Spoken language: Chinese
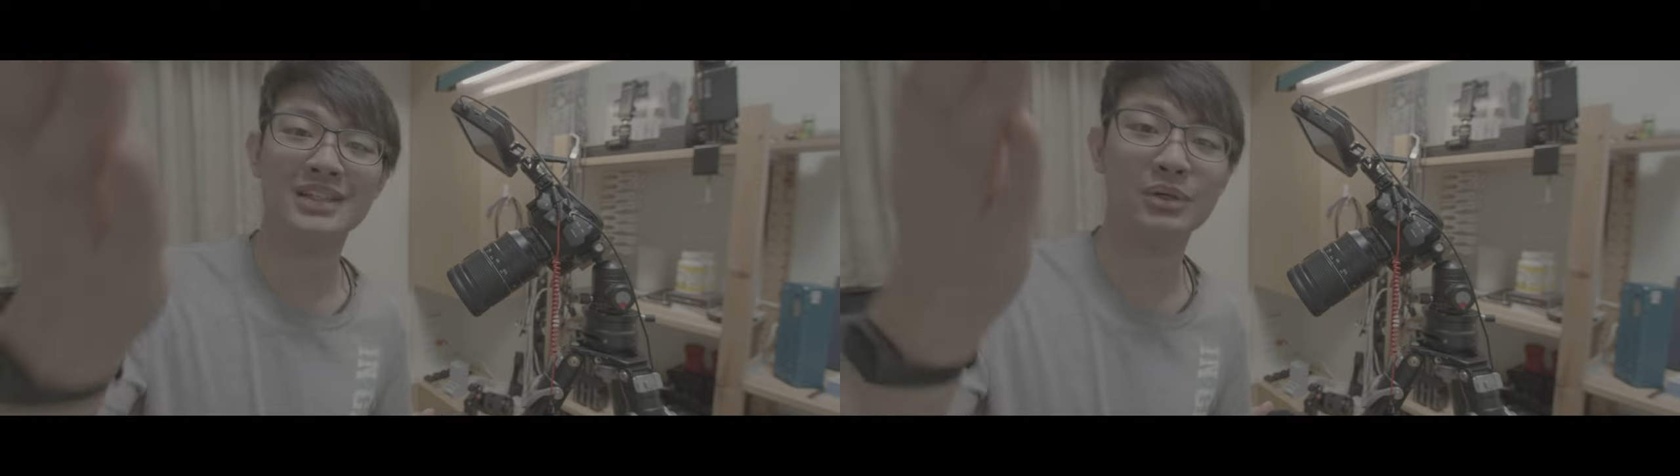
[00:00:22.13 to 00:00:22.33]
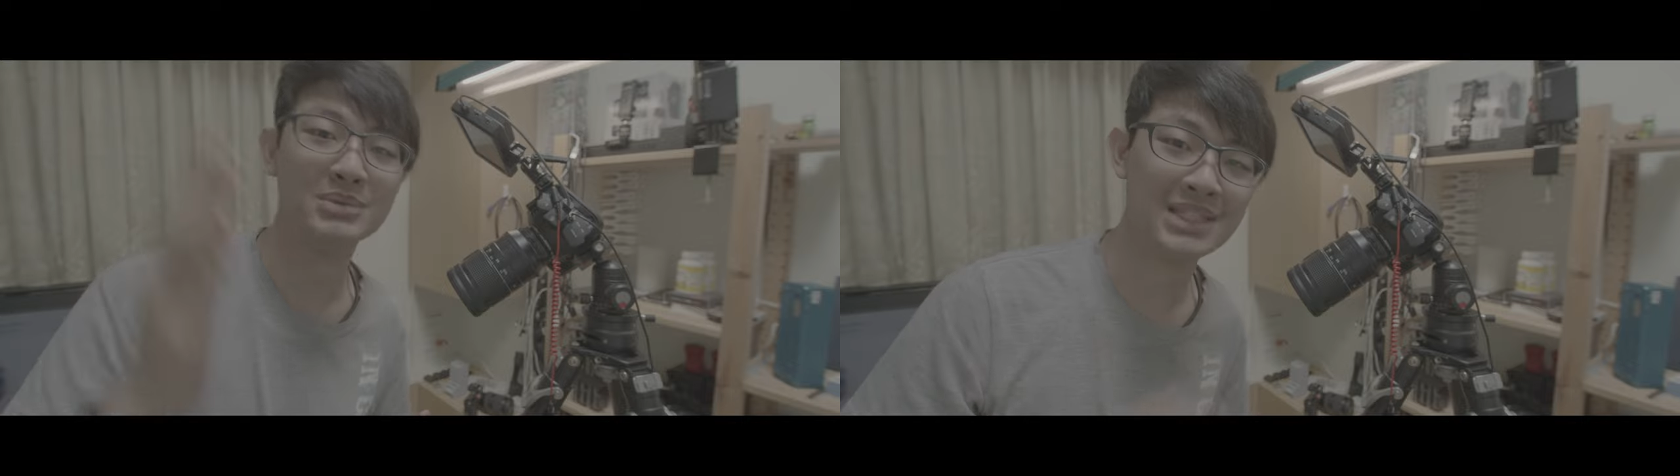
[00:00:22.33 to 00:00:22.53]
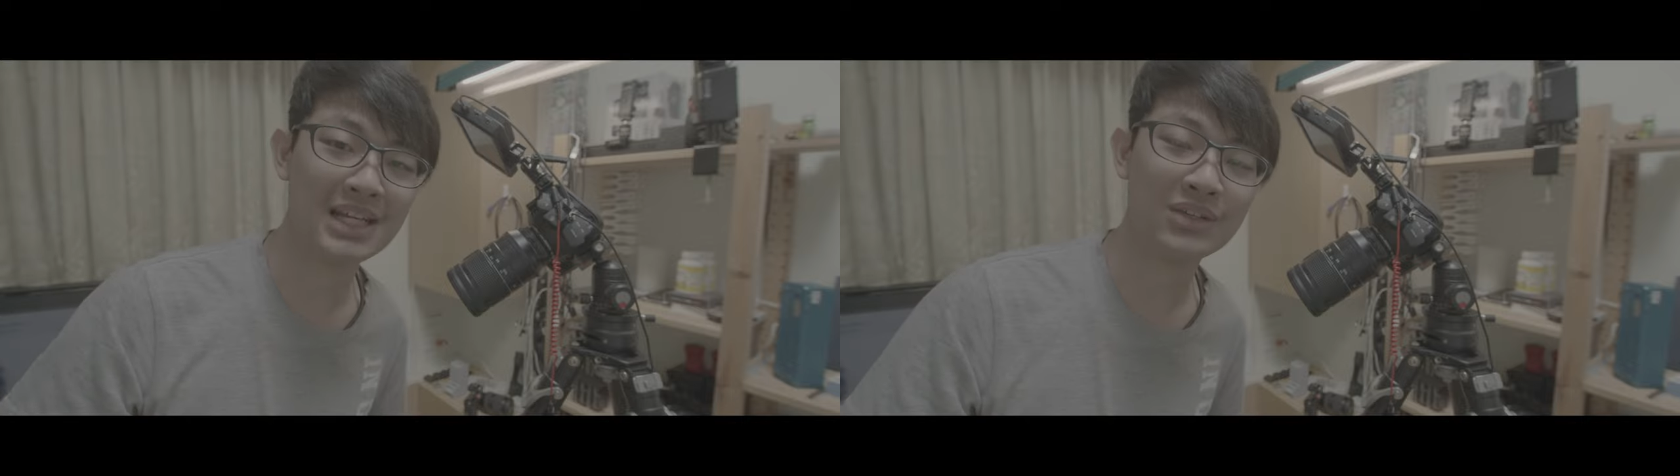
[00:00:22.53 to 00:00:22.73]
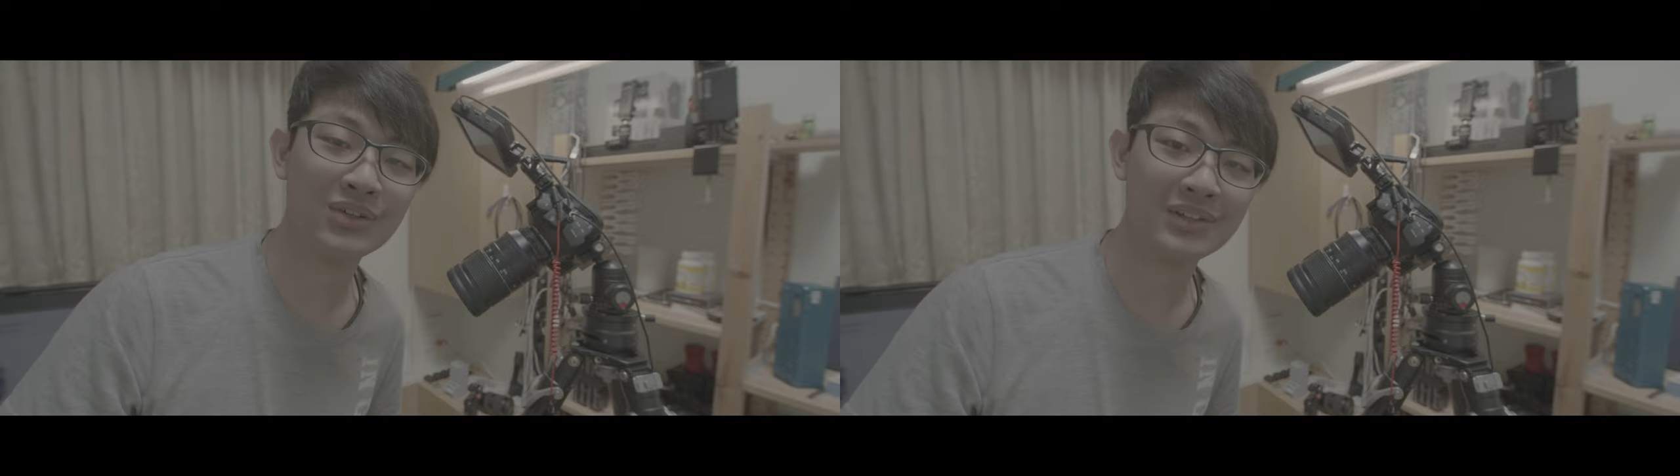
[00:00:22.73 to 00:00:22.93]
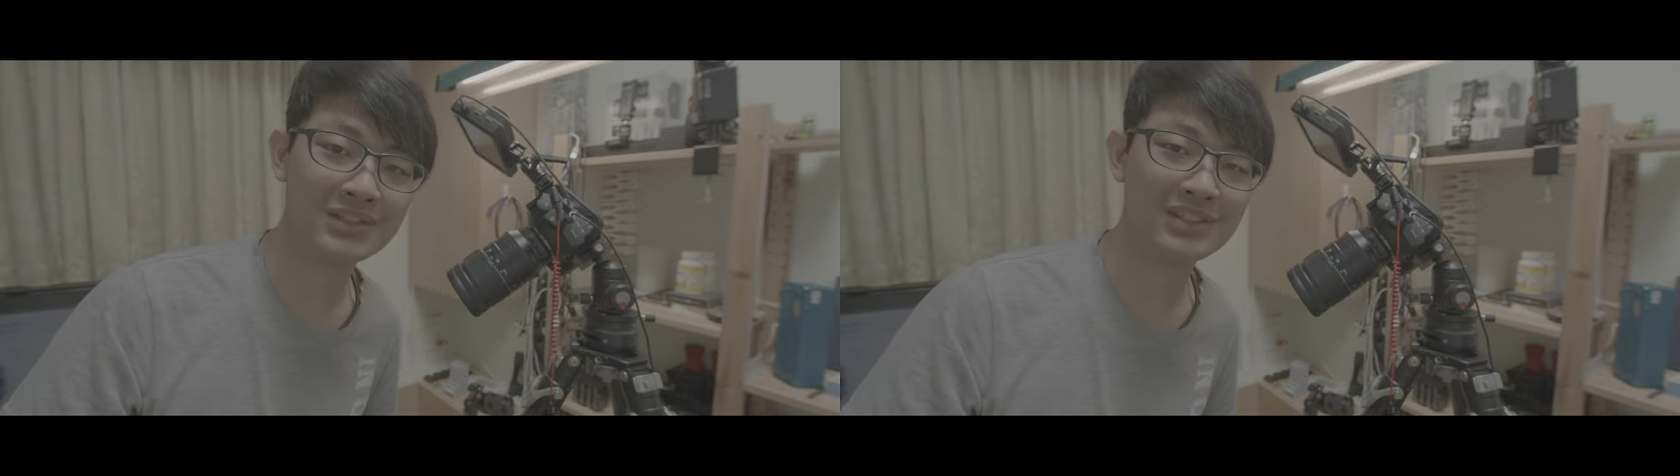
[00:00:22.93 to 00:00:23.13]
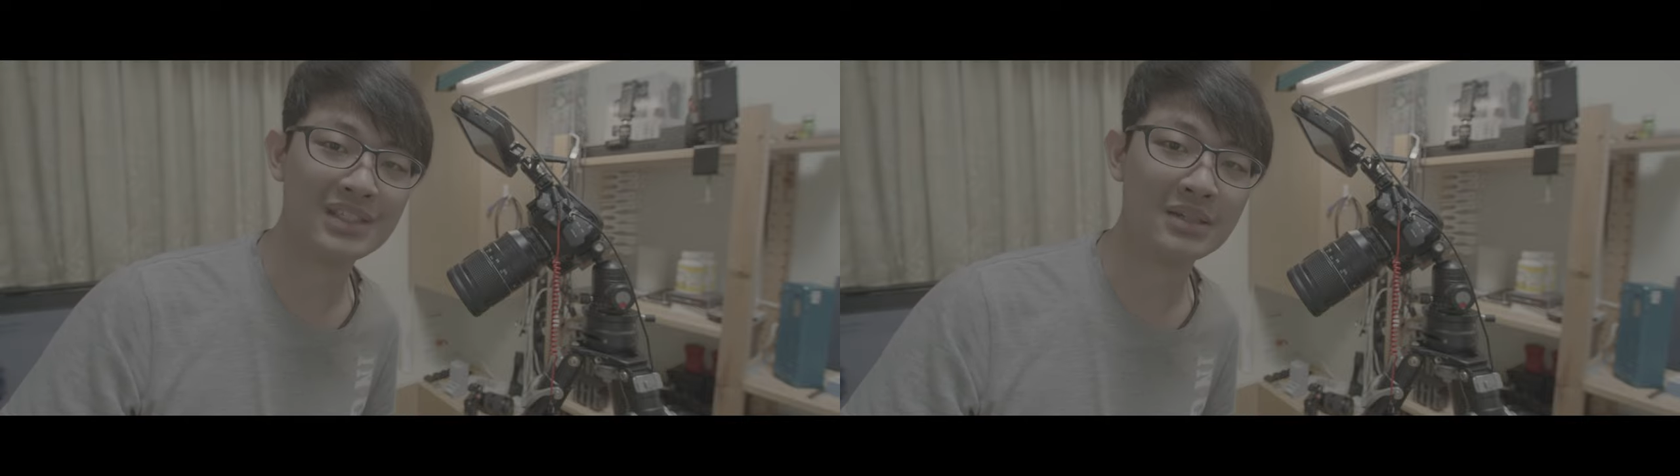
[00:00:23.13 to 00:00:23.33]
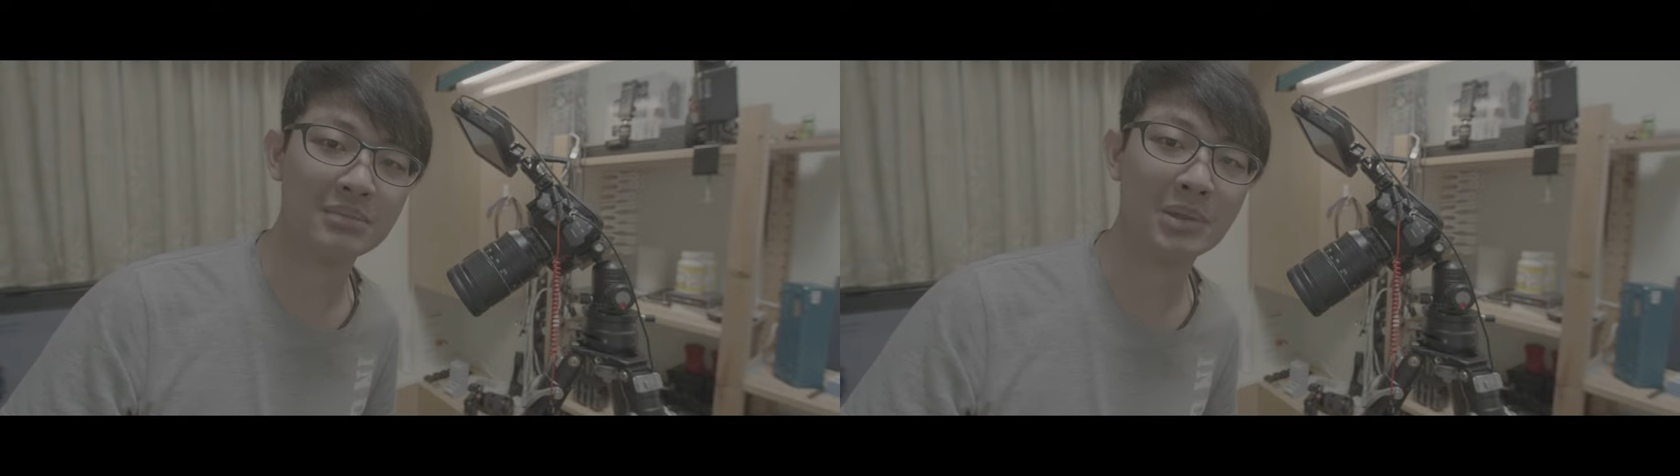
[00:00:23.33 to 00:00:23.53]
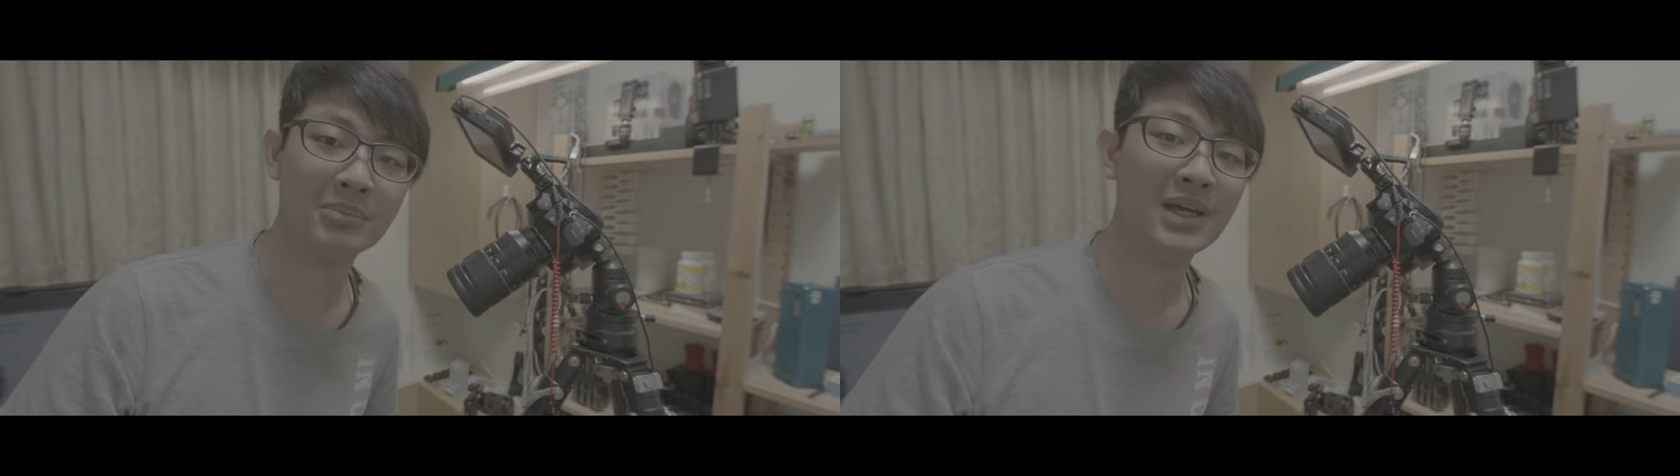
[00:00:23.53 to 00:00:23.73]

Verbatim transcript: 们现在用的十一 mm，